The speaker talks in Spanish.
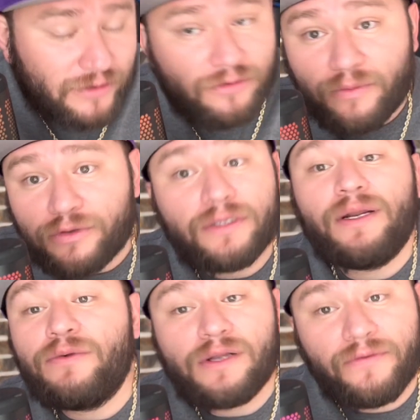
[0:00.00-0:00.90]
somos, los que
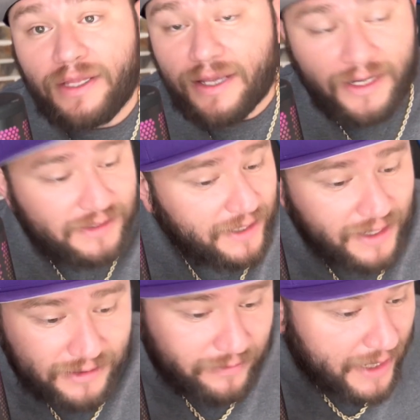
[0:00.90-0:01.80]
tenemos al final que castigar a
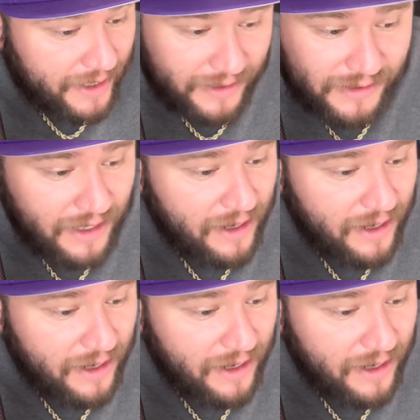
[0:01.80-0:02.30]
las marcas.